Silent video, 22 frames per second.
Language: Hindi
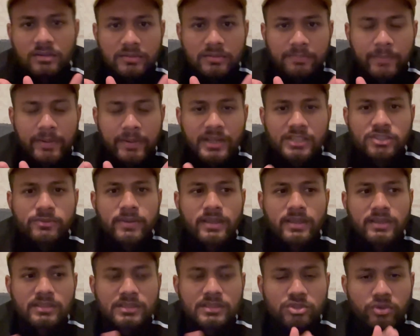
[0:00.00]
परेश भाई
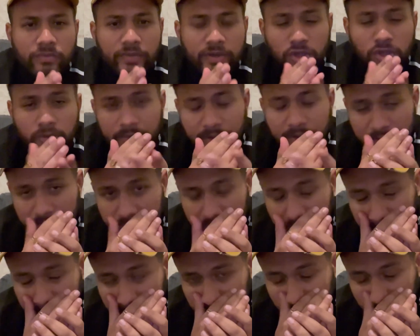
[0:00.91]
के साथ जो वीडियो बनाई थी
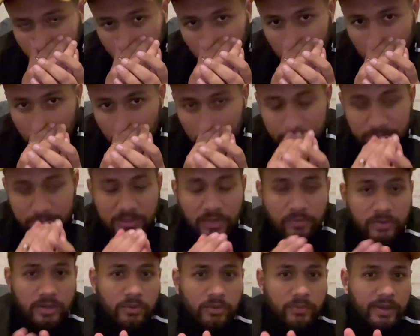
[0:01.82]
उनको
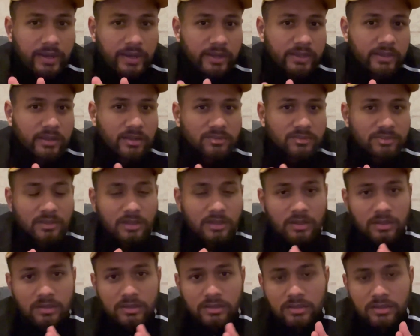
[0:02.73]
सेवन टू एट ईयर्स का
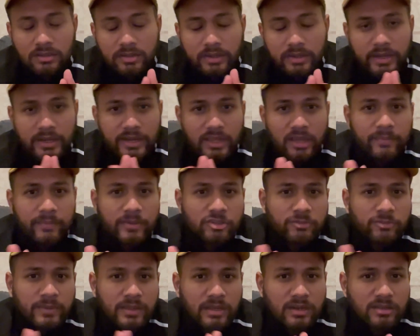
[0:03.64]
इंडिया में
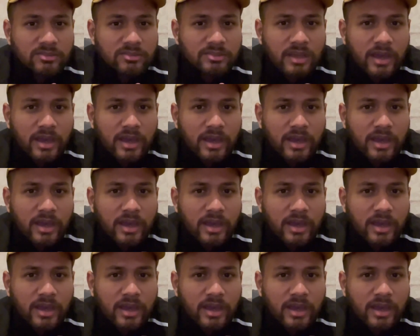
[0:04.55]
एक्सपीरियंस है